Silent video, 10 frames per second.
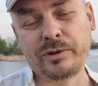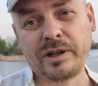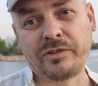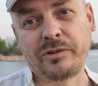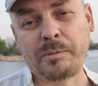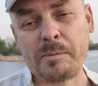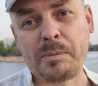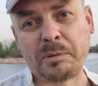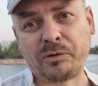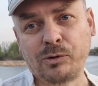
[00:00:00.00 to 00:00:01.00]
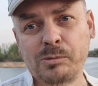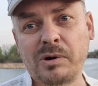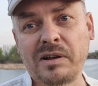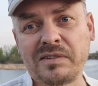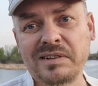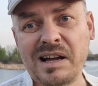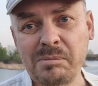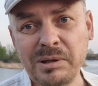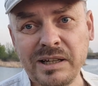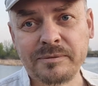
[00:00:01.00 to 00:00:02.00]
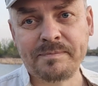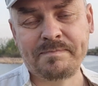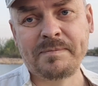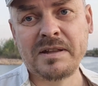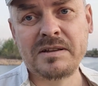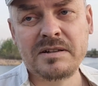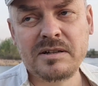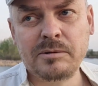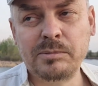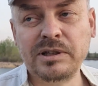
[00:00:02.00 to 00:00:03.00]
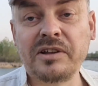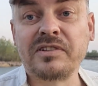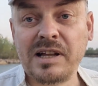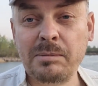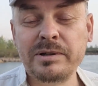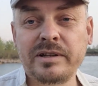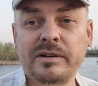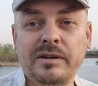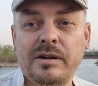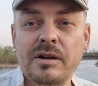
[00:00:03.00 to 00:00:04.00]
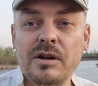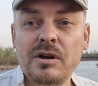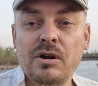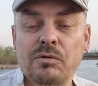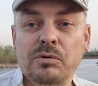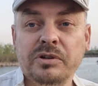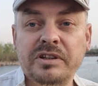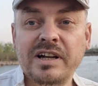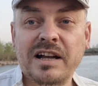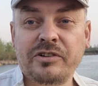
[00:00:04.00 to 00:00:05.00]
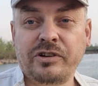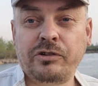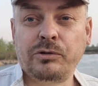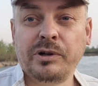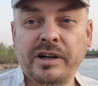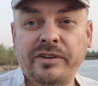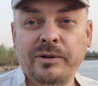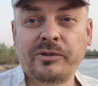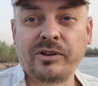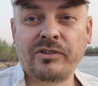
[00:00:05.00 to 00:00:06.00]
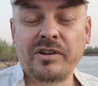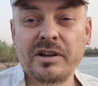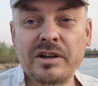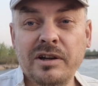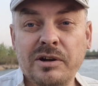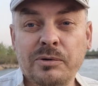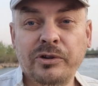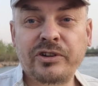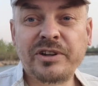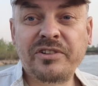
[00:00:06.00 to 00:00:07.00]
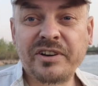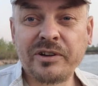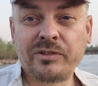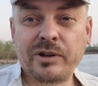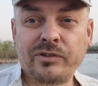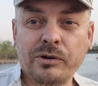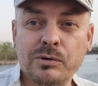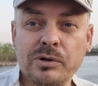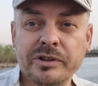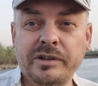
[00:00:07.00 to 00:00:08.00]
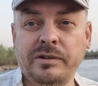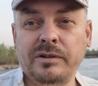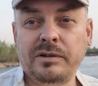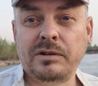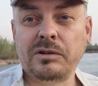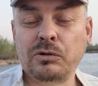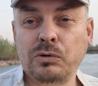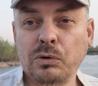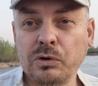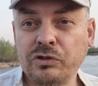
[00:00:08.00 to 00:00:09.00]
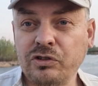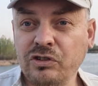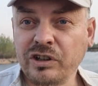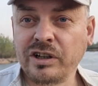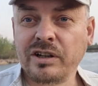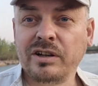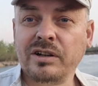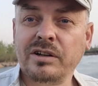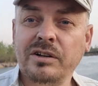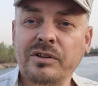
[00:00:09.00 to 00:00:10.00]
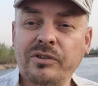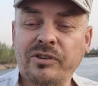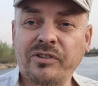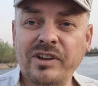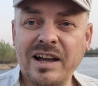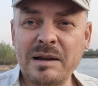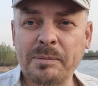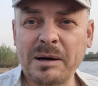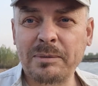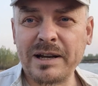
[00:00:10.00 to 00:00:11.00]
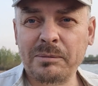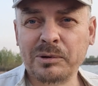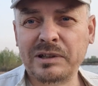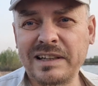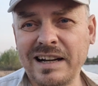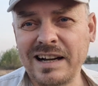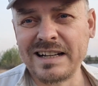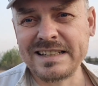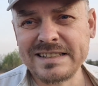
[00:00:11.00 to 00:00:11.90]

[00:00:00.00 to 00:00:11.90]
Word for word: у нас по-простому ослабло. Было ослаблено. Вот, дальше, что я хотел сказать. Очень интересные законы э, тоже создали проблему для